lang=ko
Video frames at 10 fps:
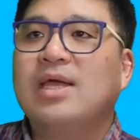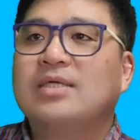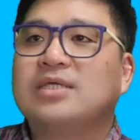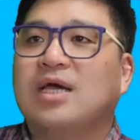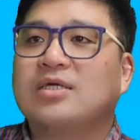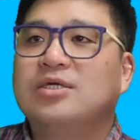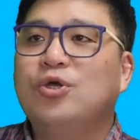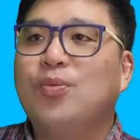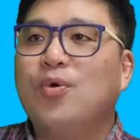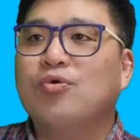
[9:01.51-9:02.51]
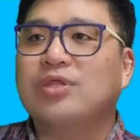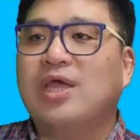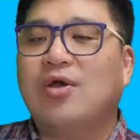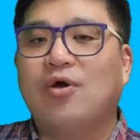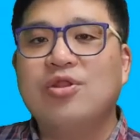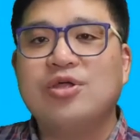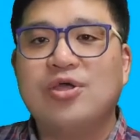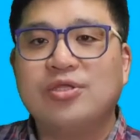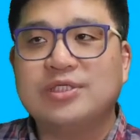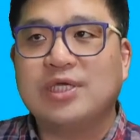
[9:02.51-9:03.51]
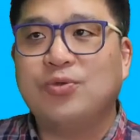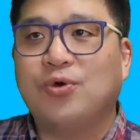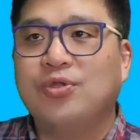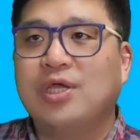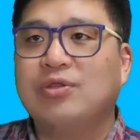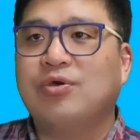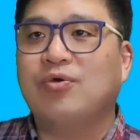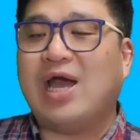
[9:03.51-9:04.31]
자근로보국대 건설 현장에 동원하기도 하고